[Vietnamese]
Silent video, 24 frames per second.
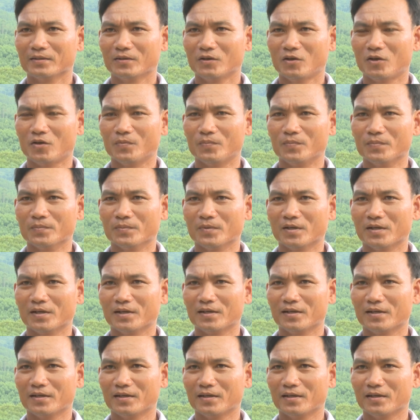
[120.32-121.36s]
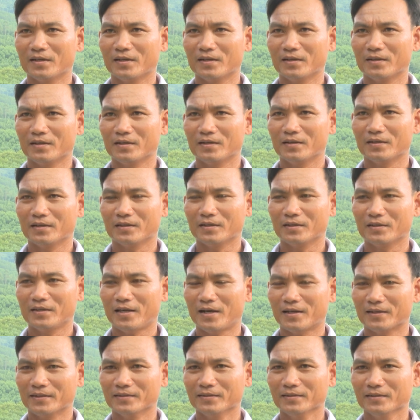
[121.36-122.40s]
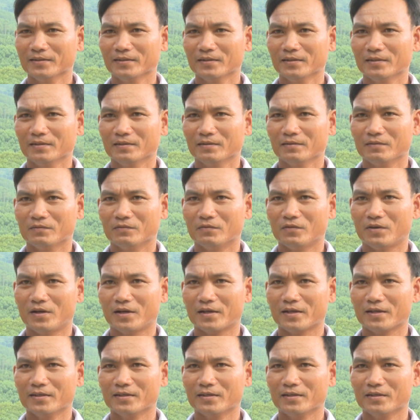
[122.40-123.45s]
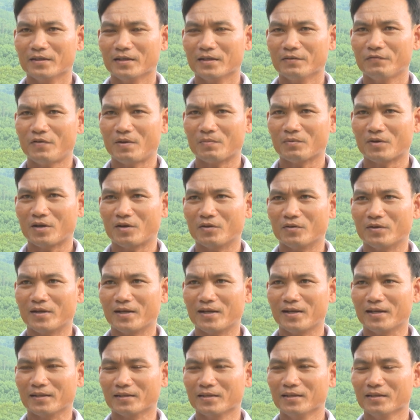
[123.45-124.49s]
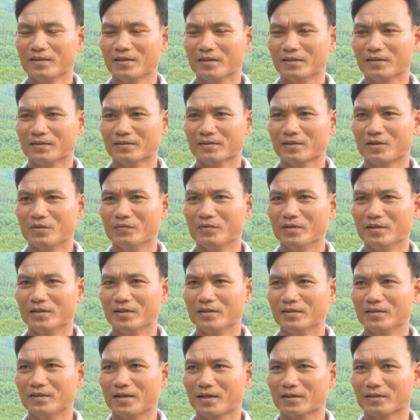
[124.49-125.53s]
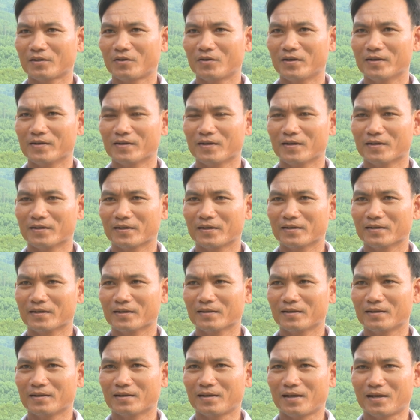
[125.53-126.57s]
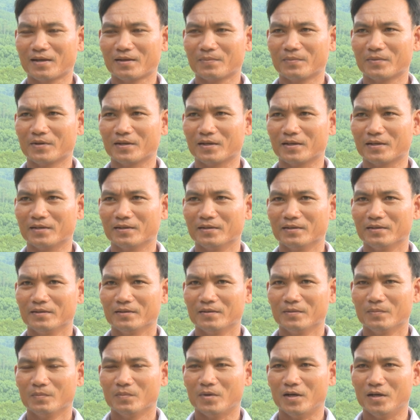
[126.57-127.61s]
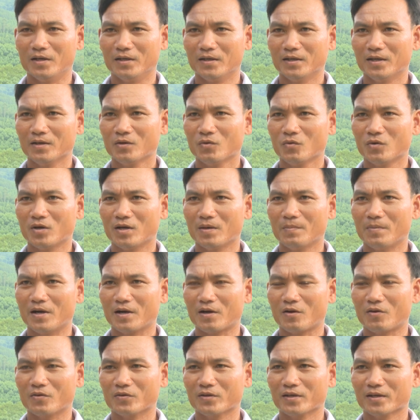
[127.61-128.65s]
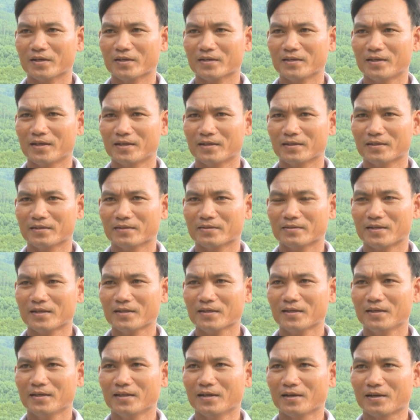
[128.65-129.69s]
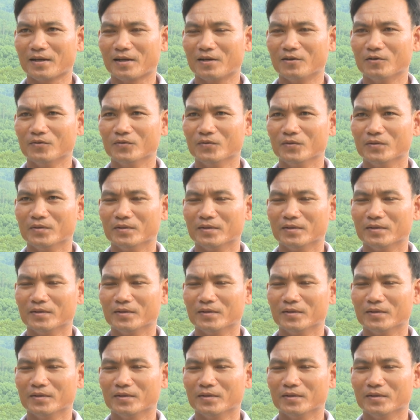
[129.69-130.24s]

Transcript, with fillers: họp dân và cái cái phong trào này là thiết thực đối với người dân thôn Linh Con nên cái tinh thần mà, mà hưởng ứng của bà con nhân dân rất chi là cao.